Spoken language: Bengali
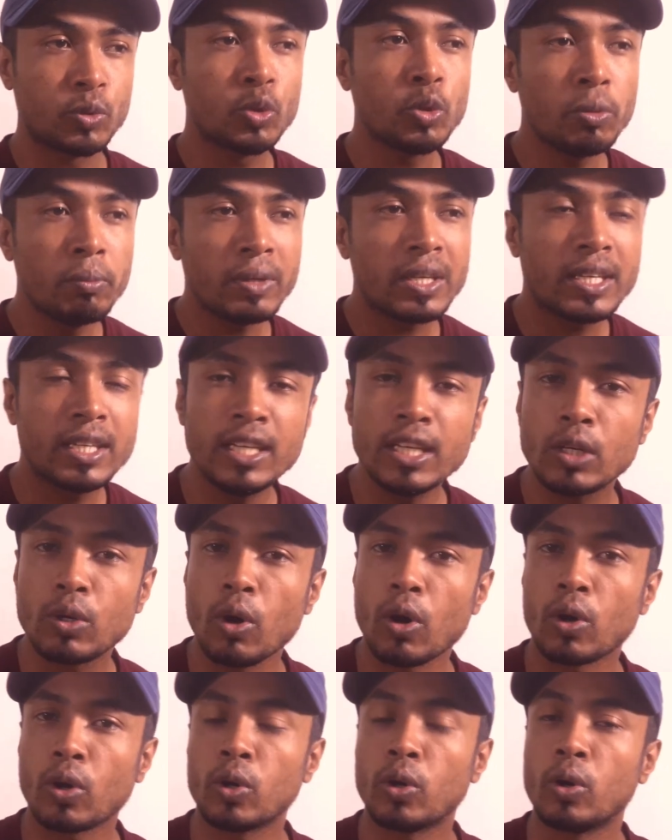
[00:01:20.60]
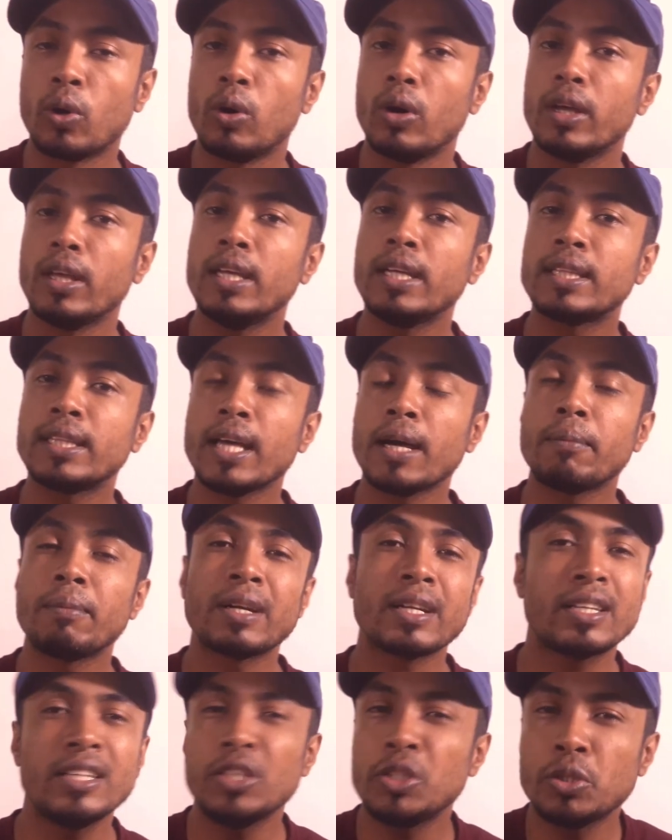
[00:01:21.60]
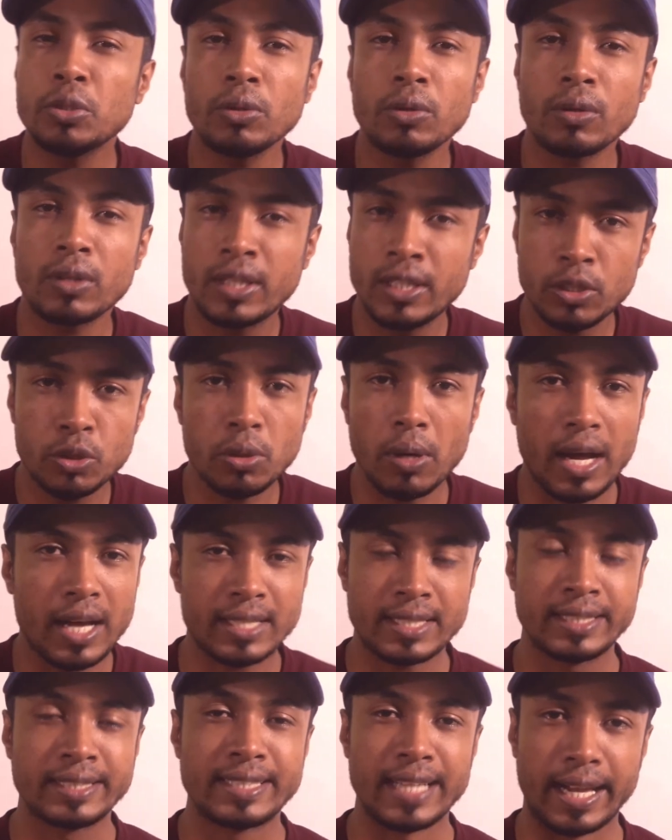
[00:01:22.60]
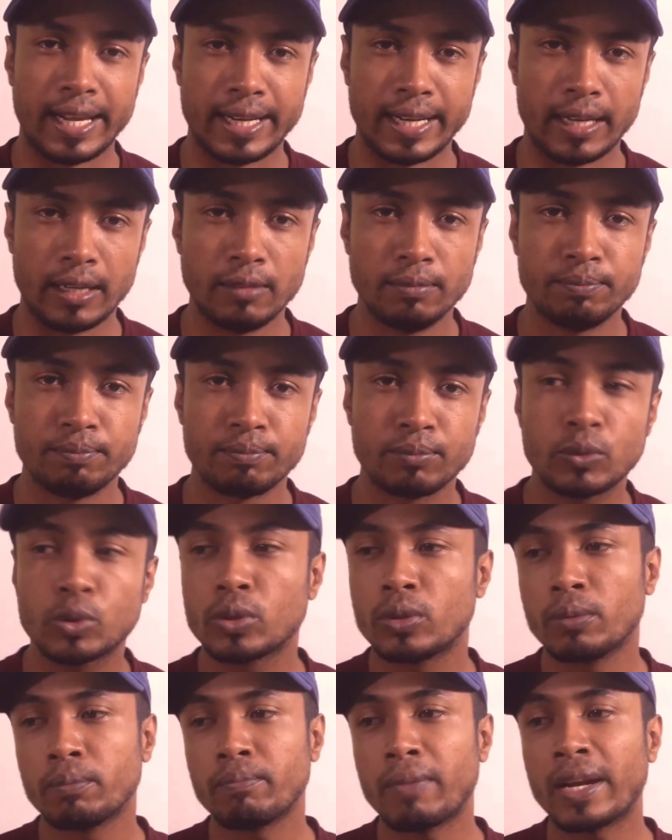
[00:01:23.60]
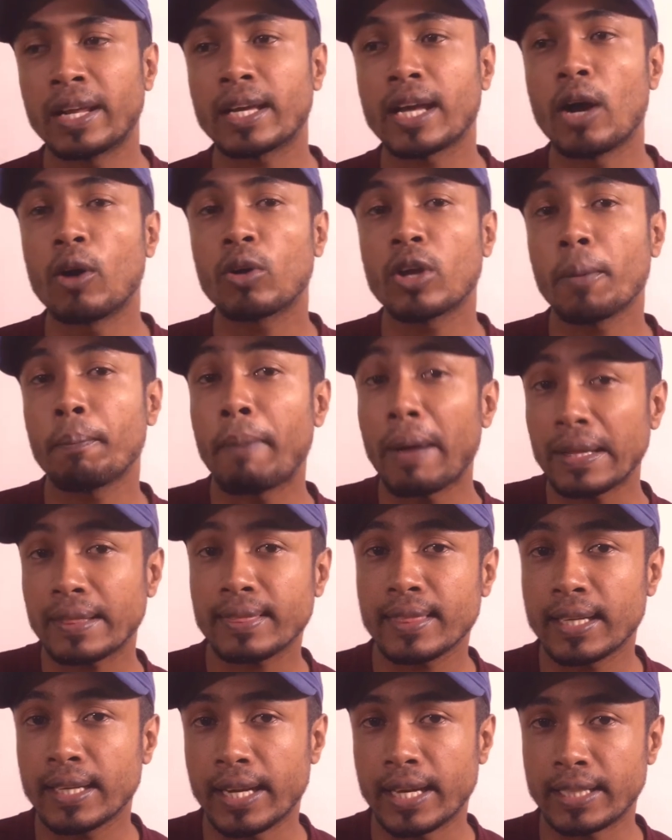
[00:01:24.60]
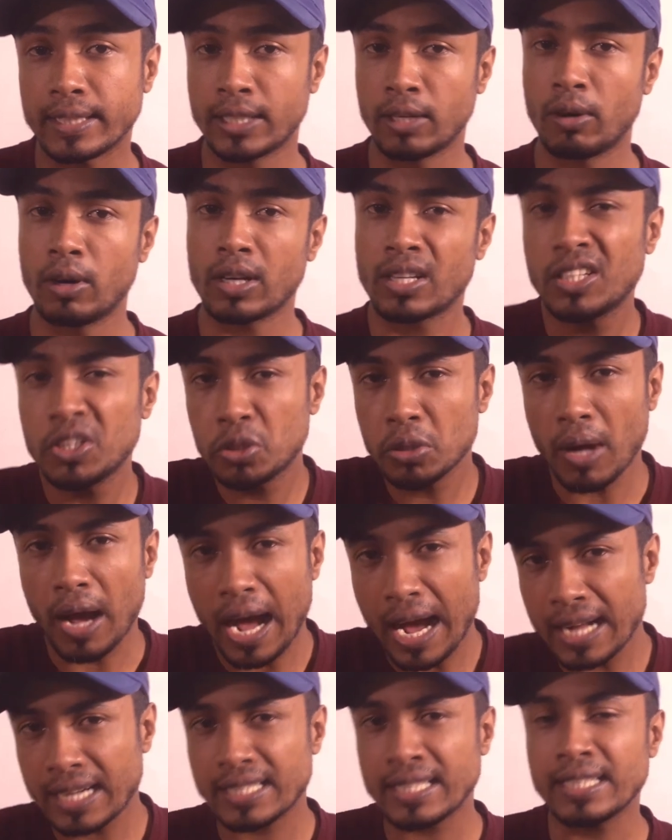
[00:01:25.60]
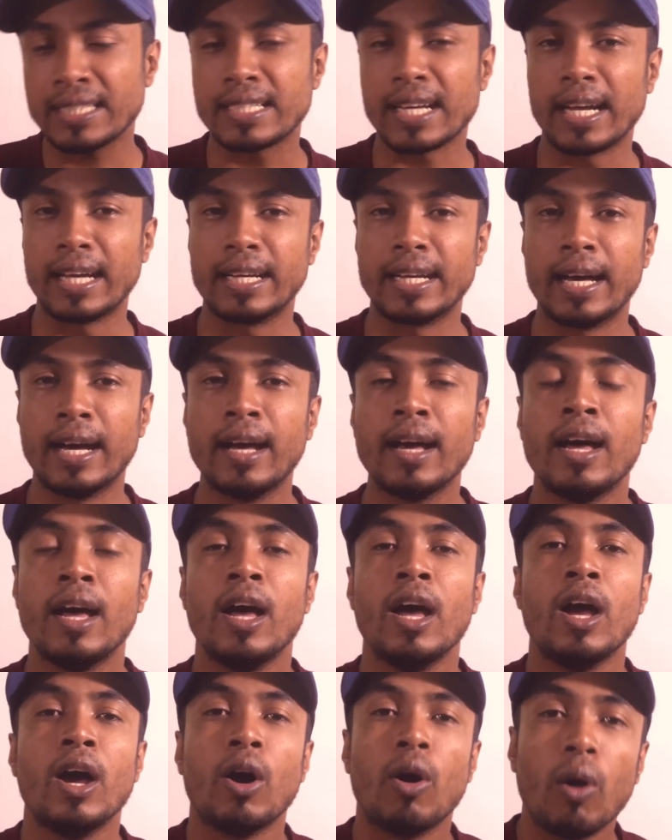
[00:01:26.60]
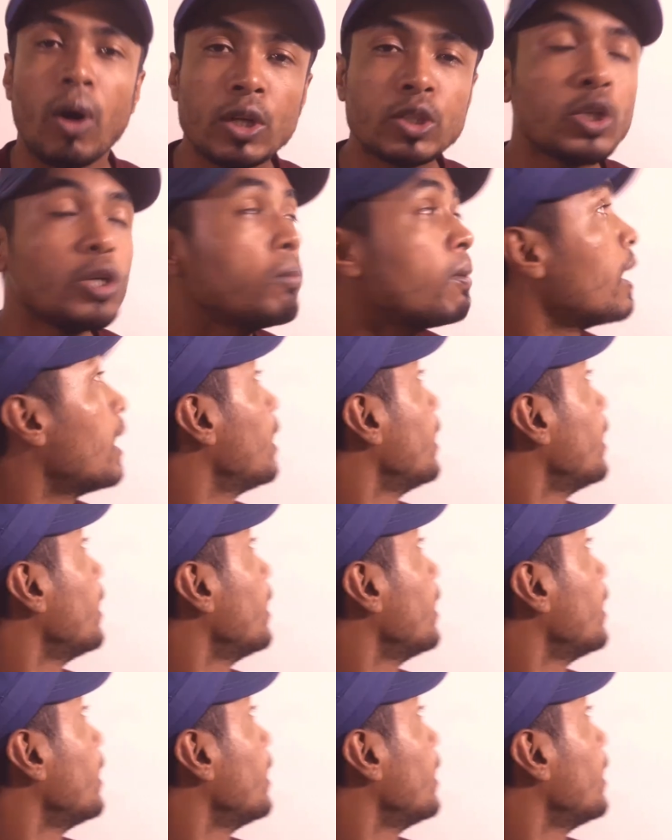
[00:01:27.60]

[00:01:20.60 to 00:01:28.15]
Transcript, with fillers: তুমি কি করো এতে আমার কিছু কিছু আসে যায় না মানে কাউকে পাত্তা না দেওয়া কিছু আসে যায় না অথবা